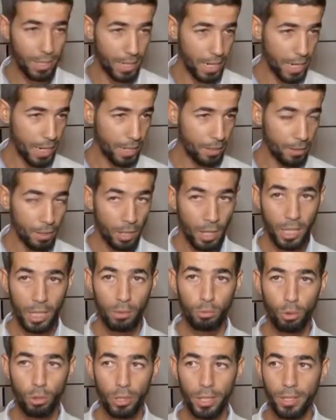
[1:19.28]
لحد الآن
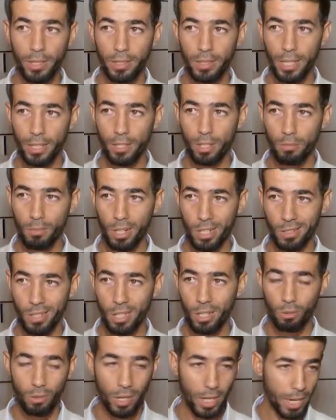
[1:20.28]
لم تعلن نتائج
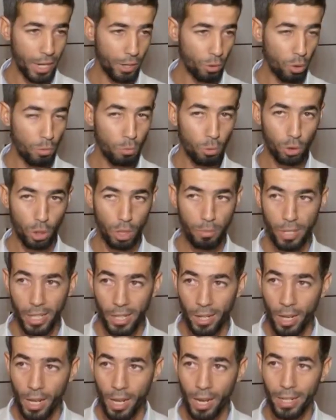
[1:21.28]
الماستر ولكن غموض
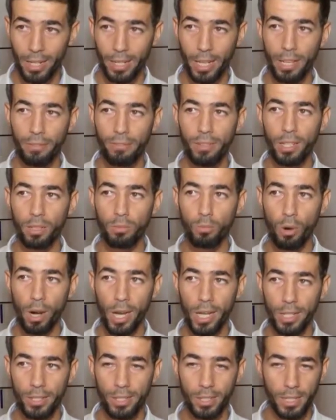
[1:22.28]
كبير على كيفية
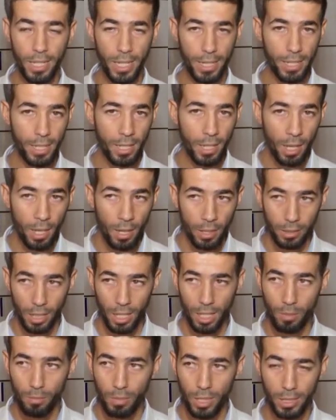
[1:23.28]
معالجة يعني
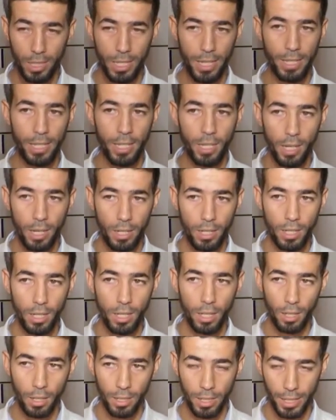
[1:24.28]
طلبات يعني
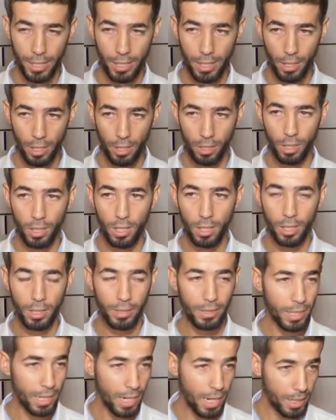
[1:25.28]
يعني
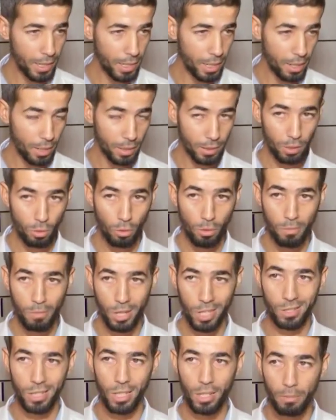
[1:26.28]
الانتقال إلى
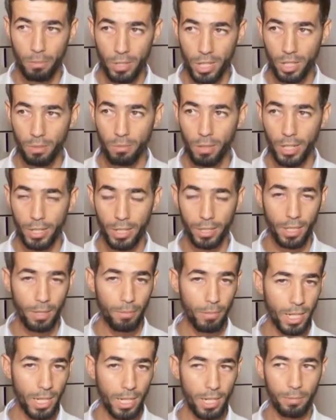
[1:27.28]
طور الماستر بالنسبة
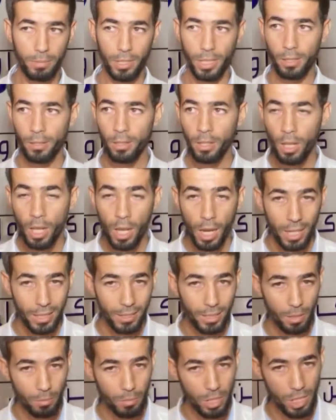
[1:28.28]
للنظام دي
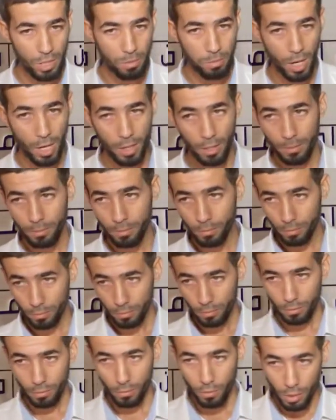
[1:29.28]
أيضا بالنسبة
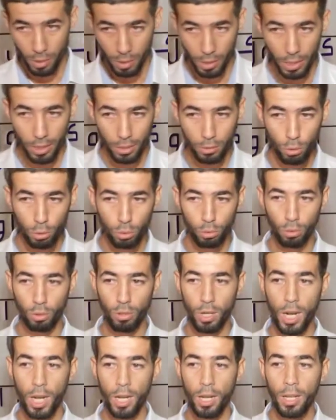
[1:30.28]
إلى
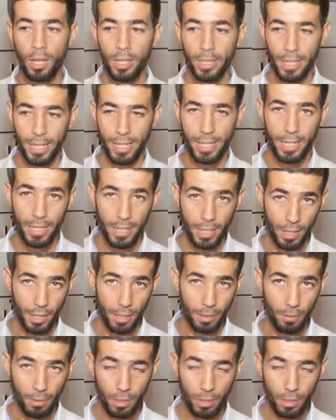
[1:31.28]
الدكتوراه يعني